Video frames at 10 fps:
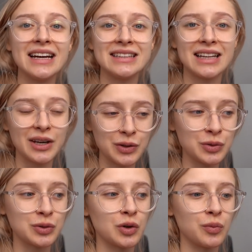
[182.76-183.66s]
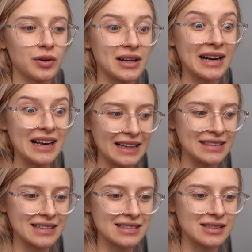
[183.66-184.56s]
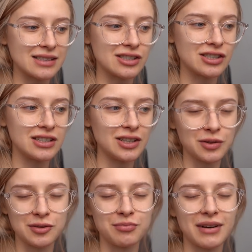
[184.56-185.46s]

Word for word: na YouTube e, Klatex, czyli YouTube